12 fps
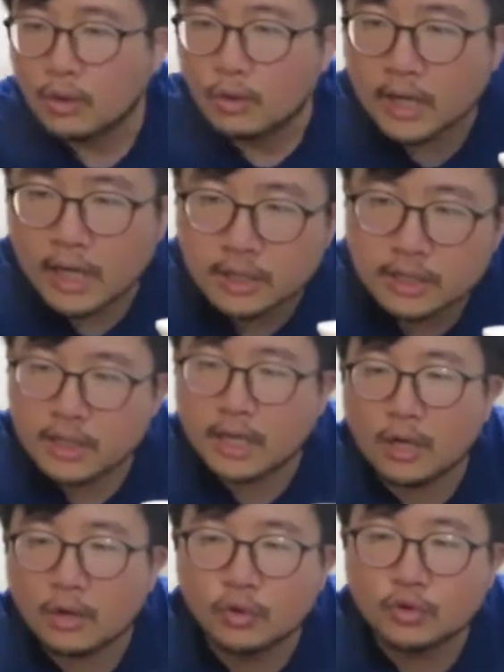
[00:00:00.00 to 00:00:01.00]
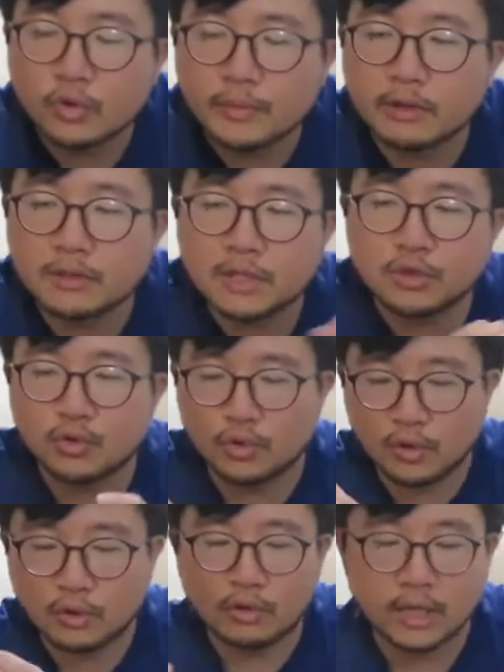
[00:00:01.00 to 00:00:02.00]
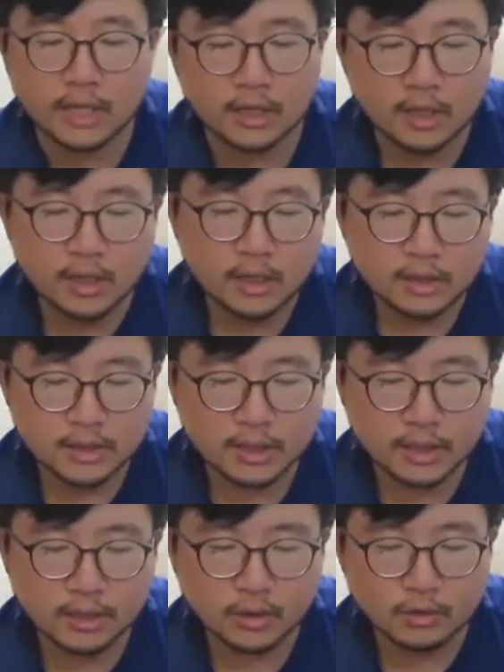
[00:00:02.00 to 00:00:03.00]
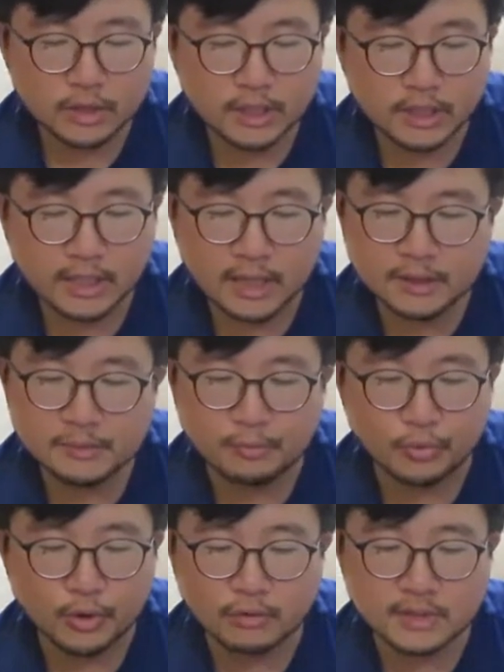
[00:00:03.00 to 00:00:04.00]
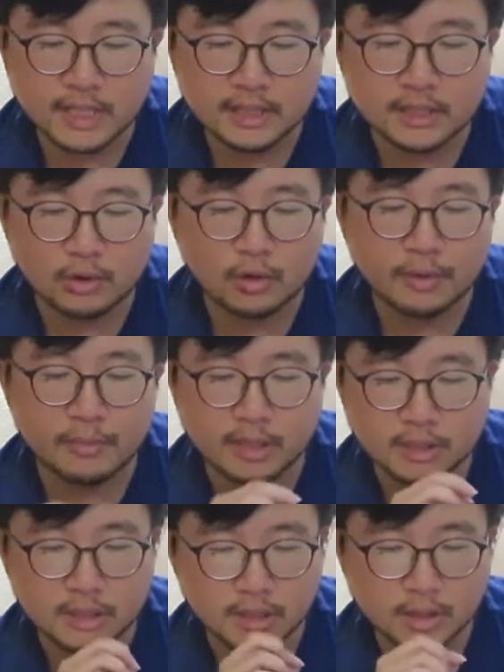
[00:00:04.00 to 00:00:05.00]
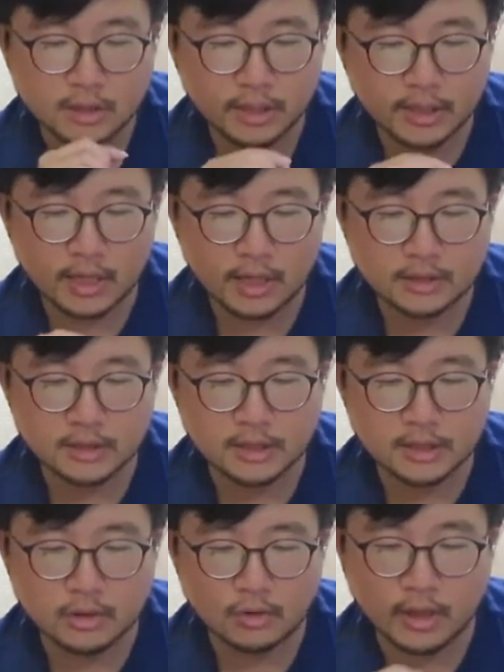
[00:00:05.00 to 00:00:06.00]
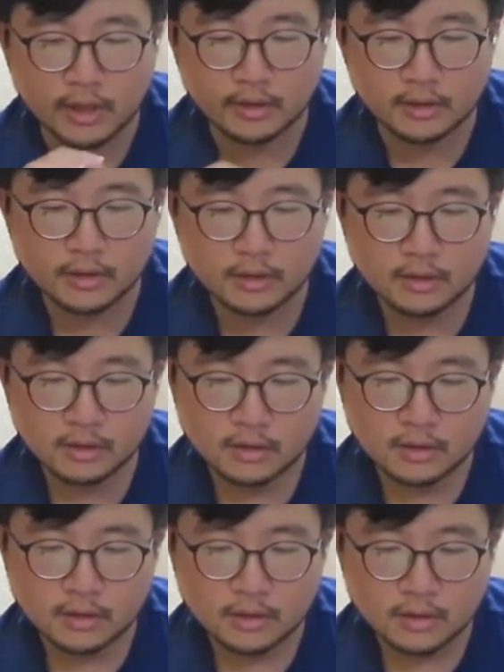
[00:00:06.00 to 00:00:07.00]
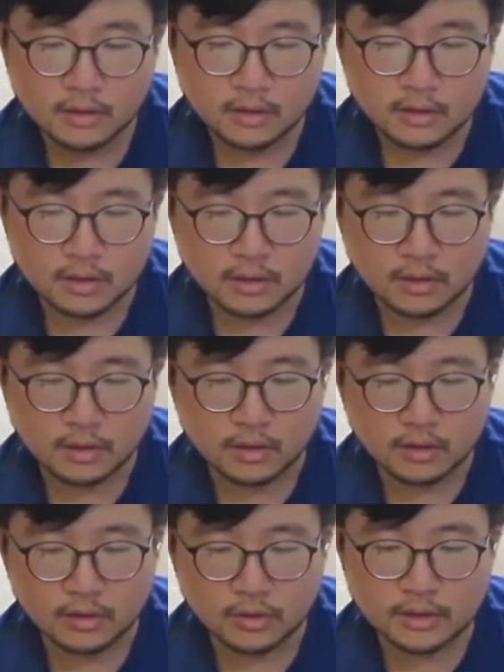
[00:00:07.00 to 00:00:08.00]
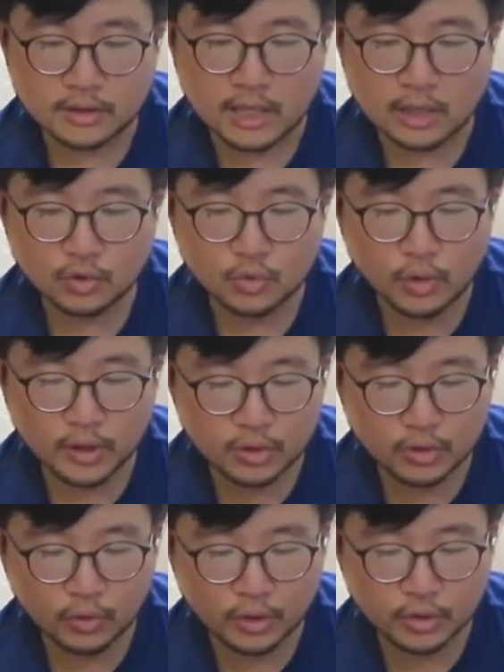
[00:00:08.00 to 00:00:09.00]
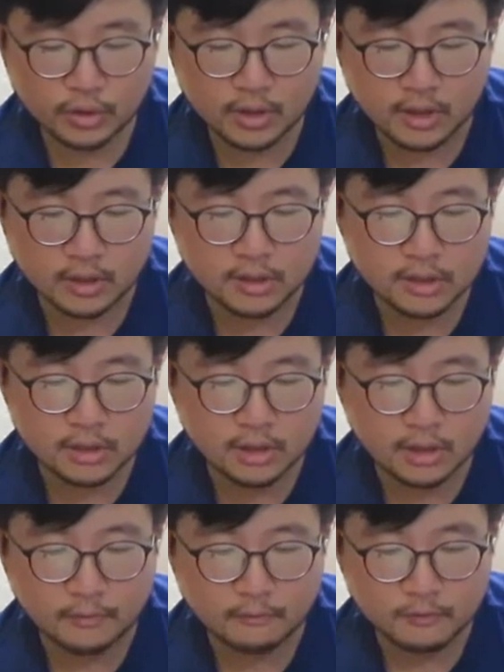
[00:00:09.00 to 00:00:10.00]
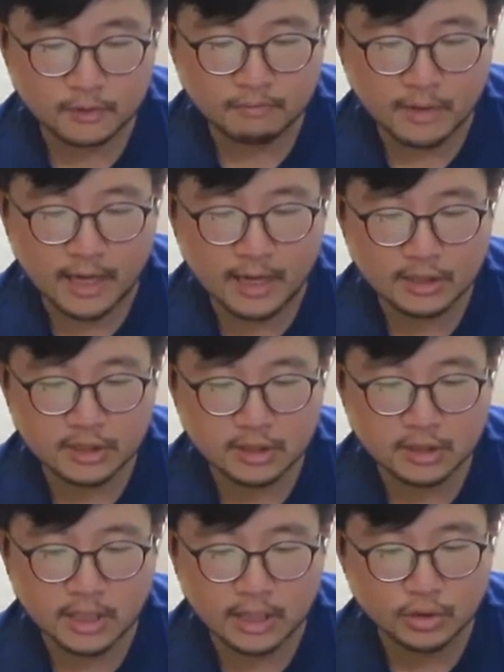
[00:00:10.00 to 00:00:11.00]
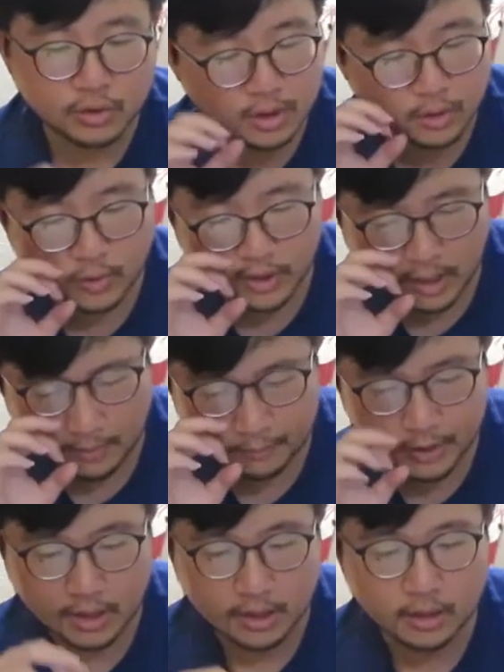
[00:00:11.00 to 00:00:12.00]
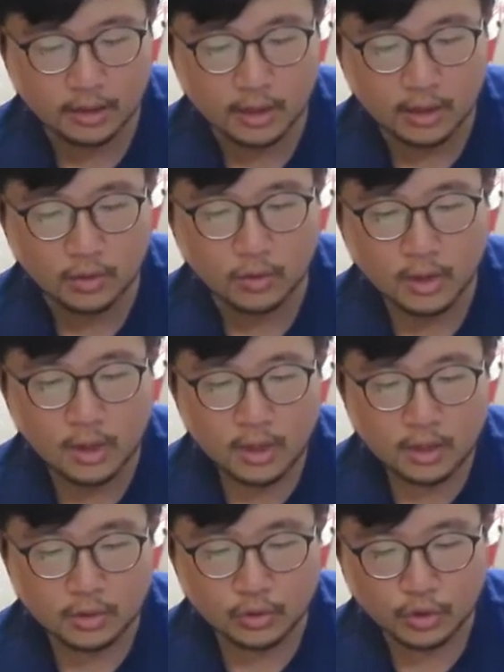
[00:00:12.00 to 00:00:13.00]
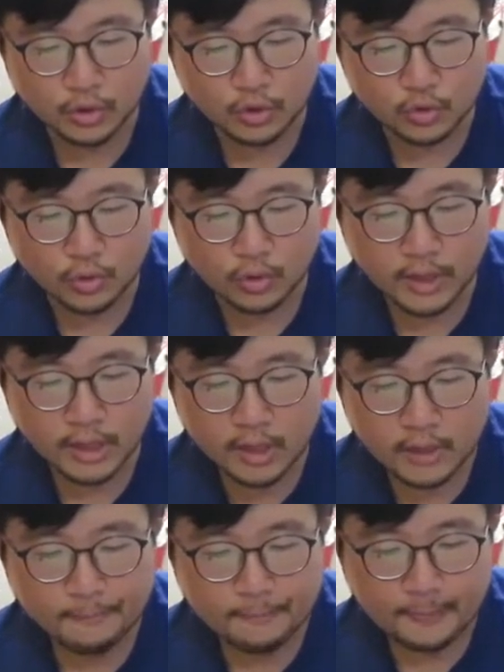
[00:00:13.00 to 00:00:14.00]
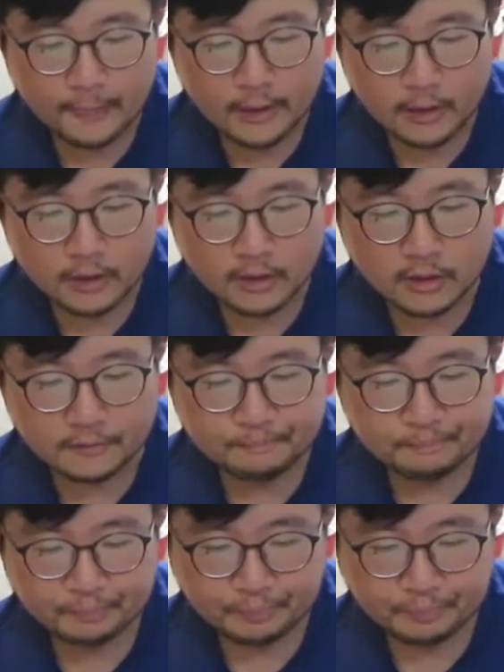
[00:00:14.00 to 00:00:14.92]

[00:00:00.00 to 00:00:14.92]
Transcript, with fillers: 我看一下我如果没有记错的话。这个东西应该是不用三十块美金，应该二十几块。这个当初会会觉得很适合买来试试看，就是因为它很便宜，然后就觉得说，哎，那个